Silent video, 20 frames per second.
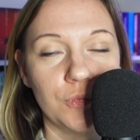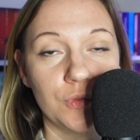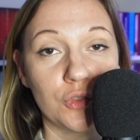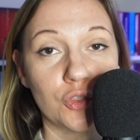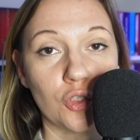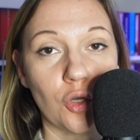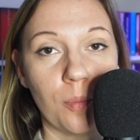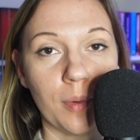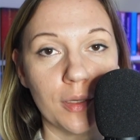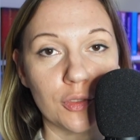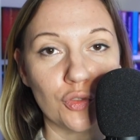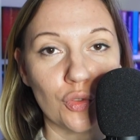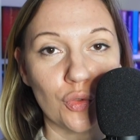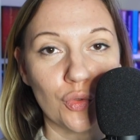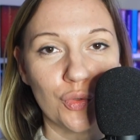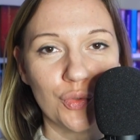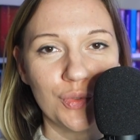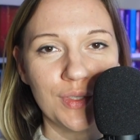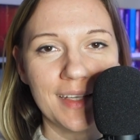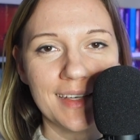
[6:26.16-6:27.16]
skopać
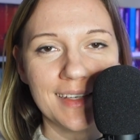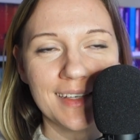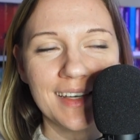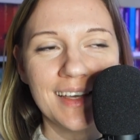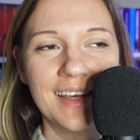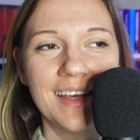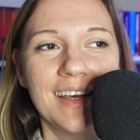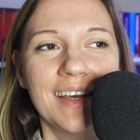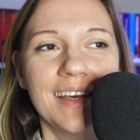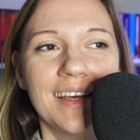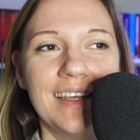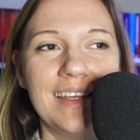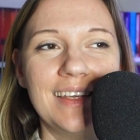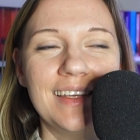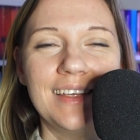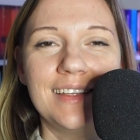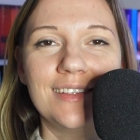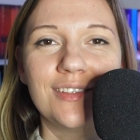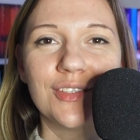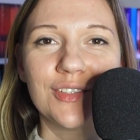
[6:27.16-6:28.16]
ogródek,
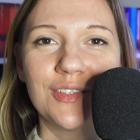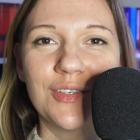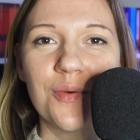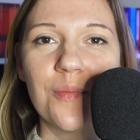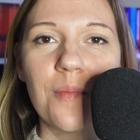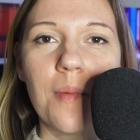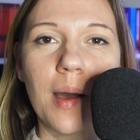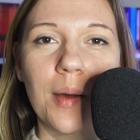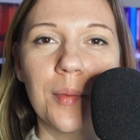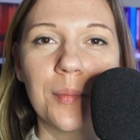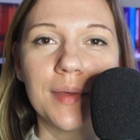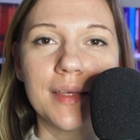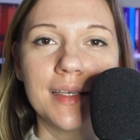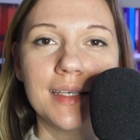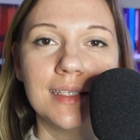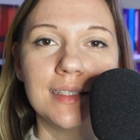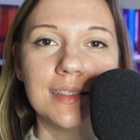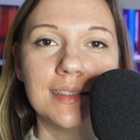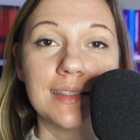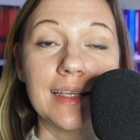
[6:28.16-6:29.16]
e, no to
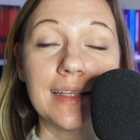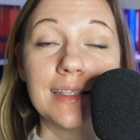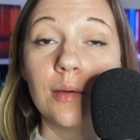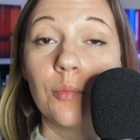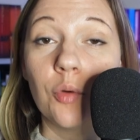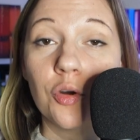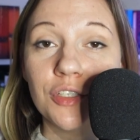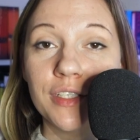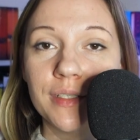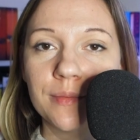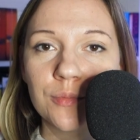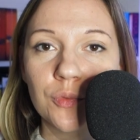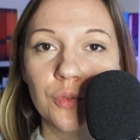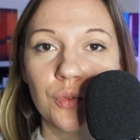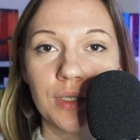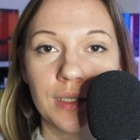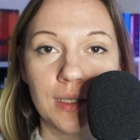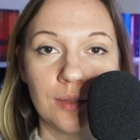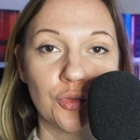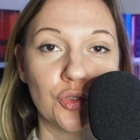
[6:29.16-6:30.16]
mamy te demony,
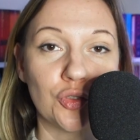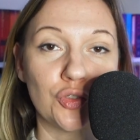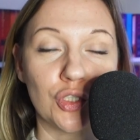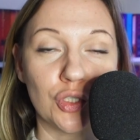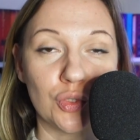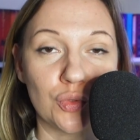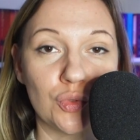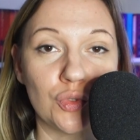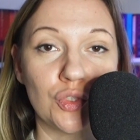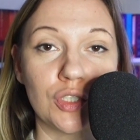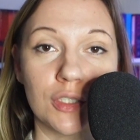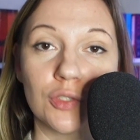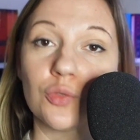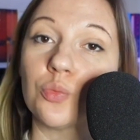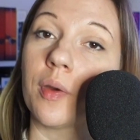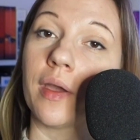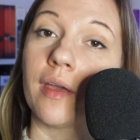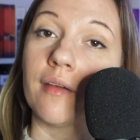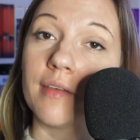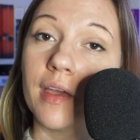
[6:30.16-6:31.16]
które nam się od czasu do
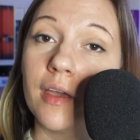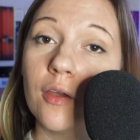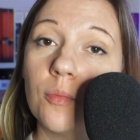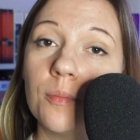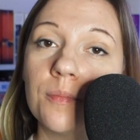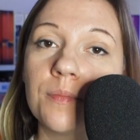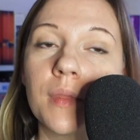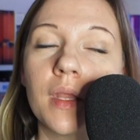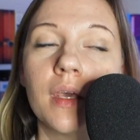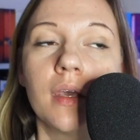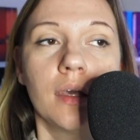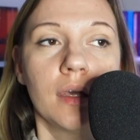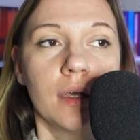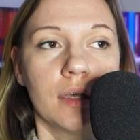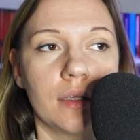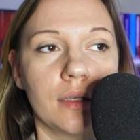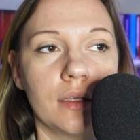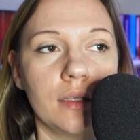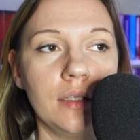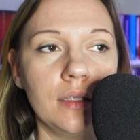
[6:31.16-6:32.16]
czasu pojawiają
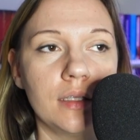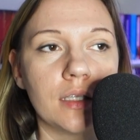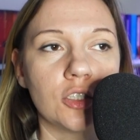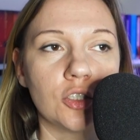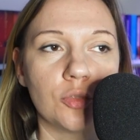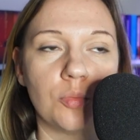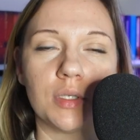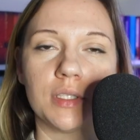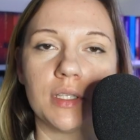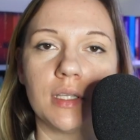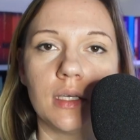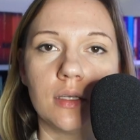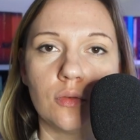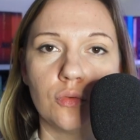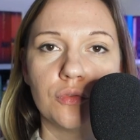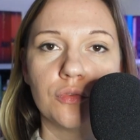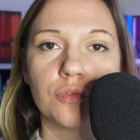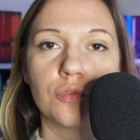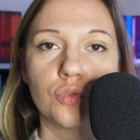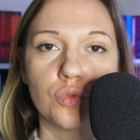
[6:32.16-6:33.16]
e, i naszych
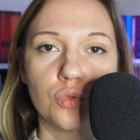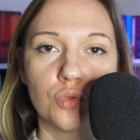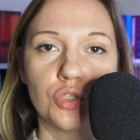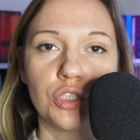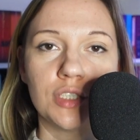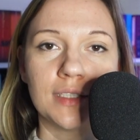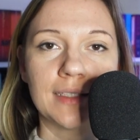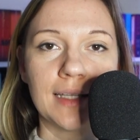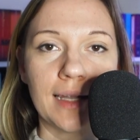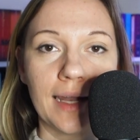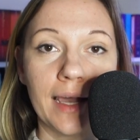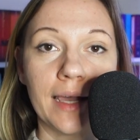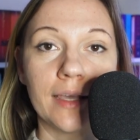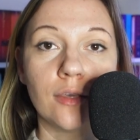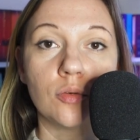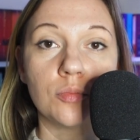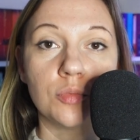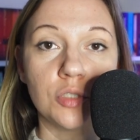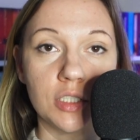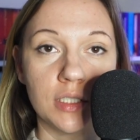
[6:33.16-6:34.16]
baterów, którzy
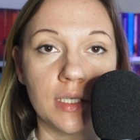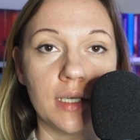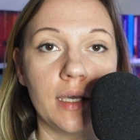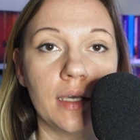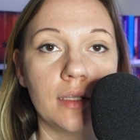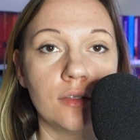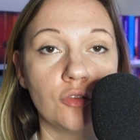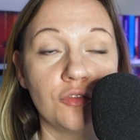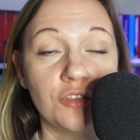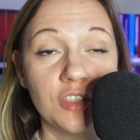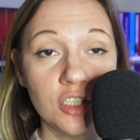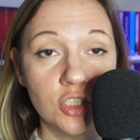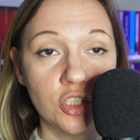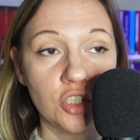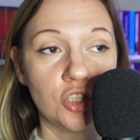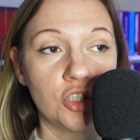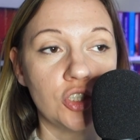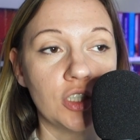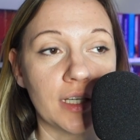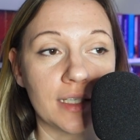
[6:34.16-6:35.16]
starają się
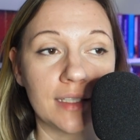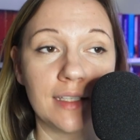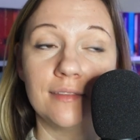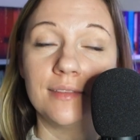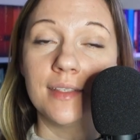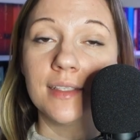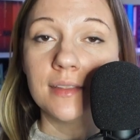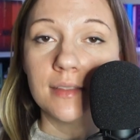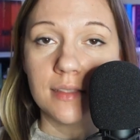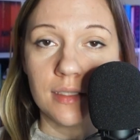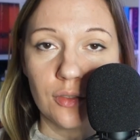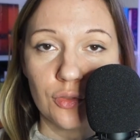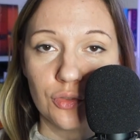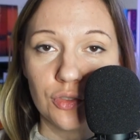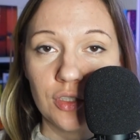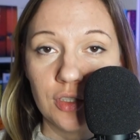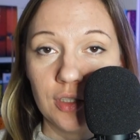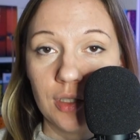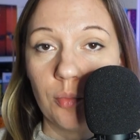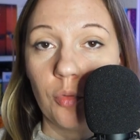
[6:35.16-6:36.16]
dowiedzieć jak najwięcej o
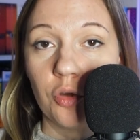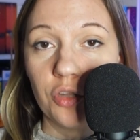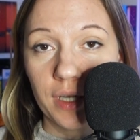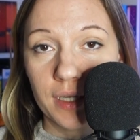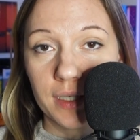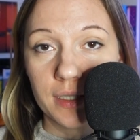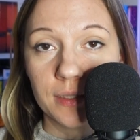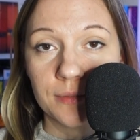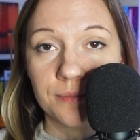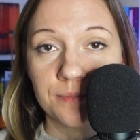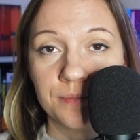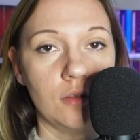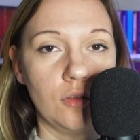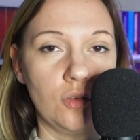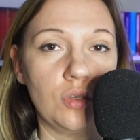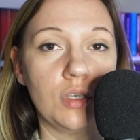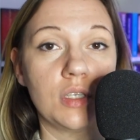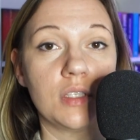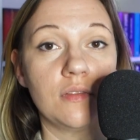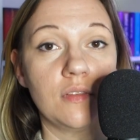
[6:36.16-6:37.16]
tych demonach
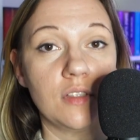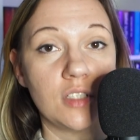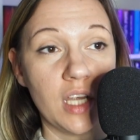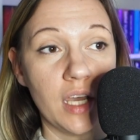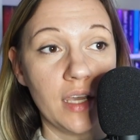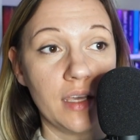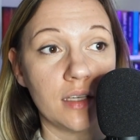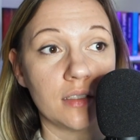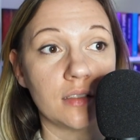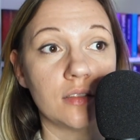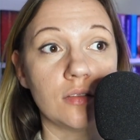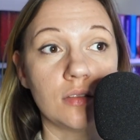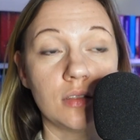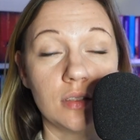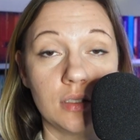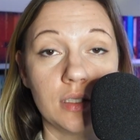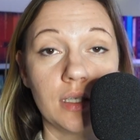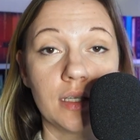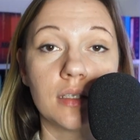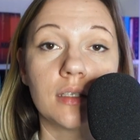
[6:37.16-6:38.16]
i o ich zwyczajach i o
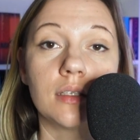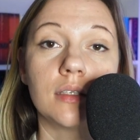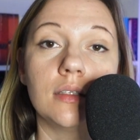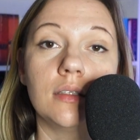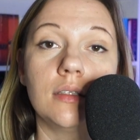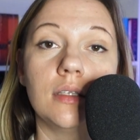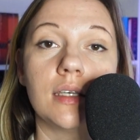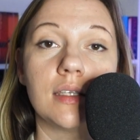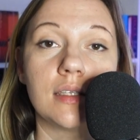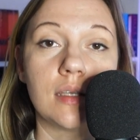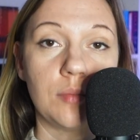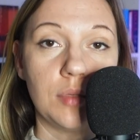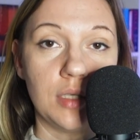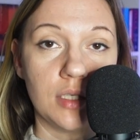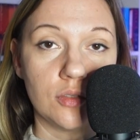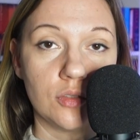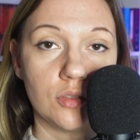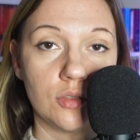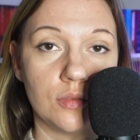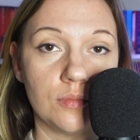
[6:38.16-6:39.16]
tych, jak je
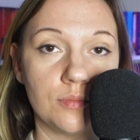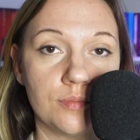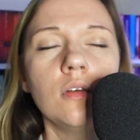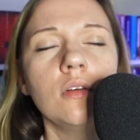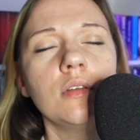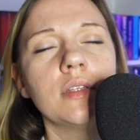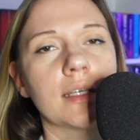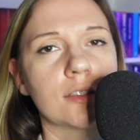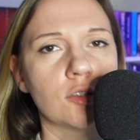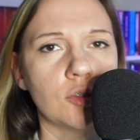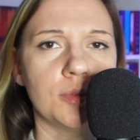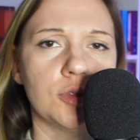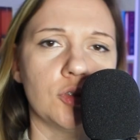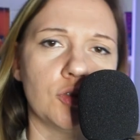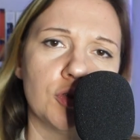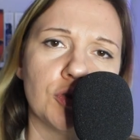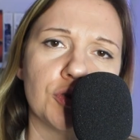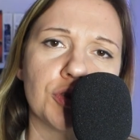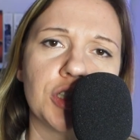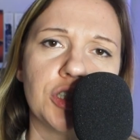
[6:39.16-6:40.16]
zabijać. No i tak sobie
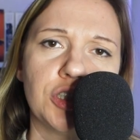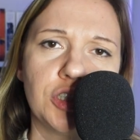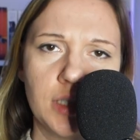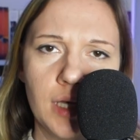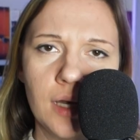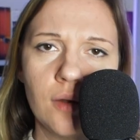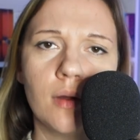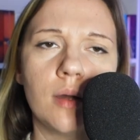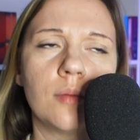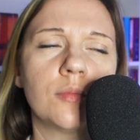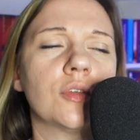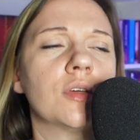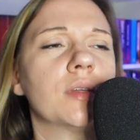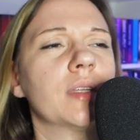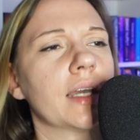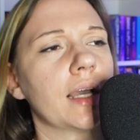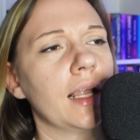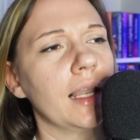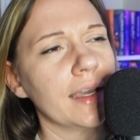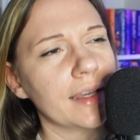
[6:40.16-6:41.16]
tą książkę czytałam i
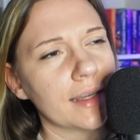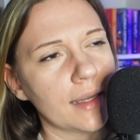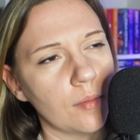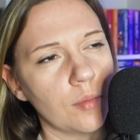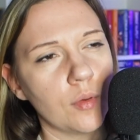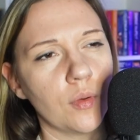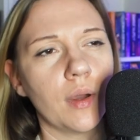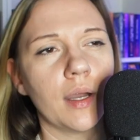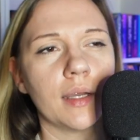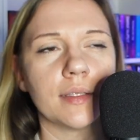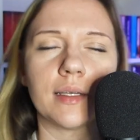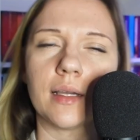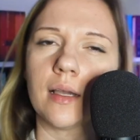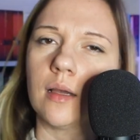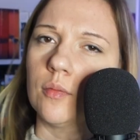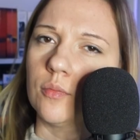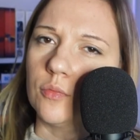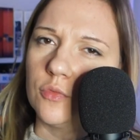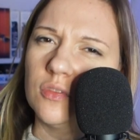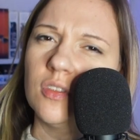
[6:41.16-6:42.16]
ona taka lekka była i
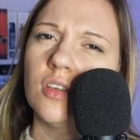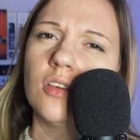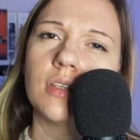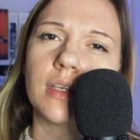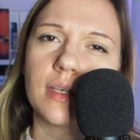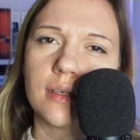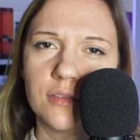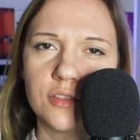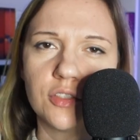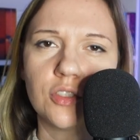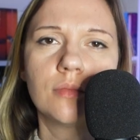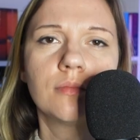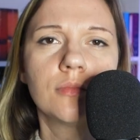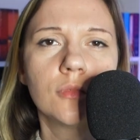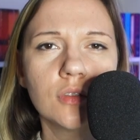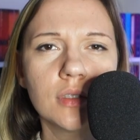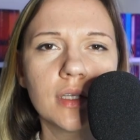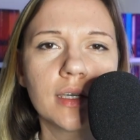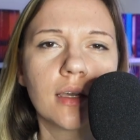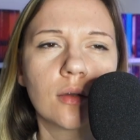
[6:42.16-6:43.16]
taka, no taka wiecie,
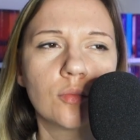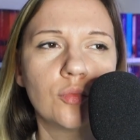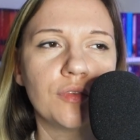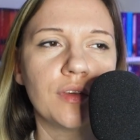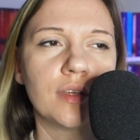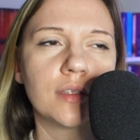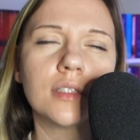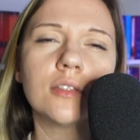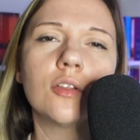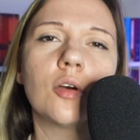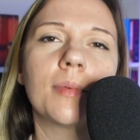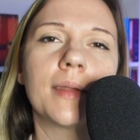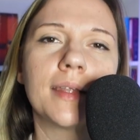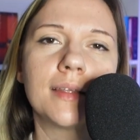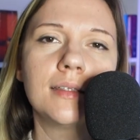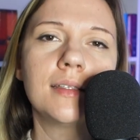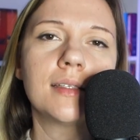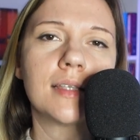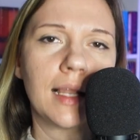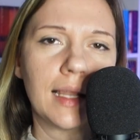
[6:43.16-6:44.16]
no tak jak mówię, te
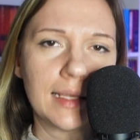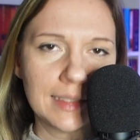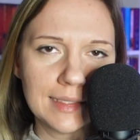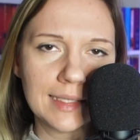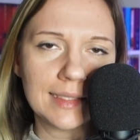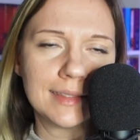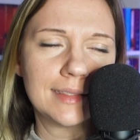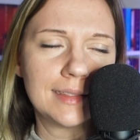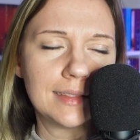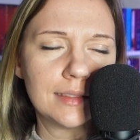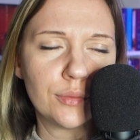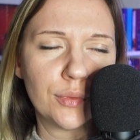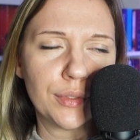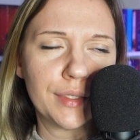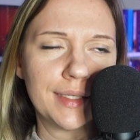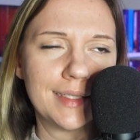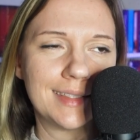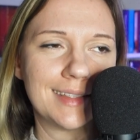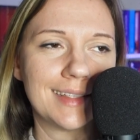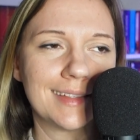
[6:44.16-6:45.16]
dobre dni z Aleksandrii z
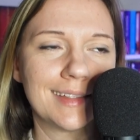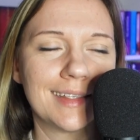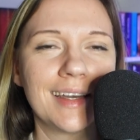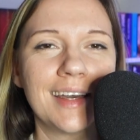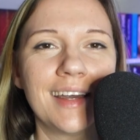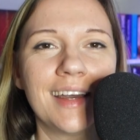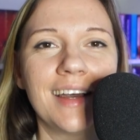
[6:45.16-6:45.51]
Walking Dead.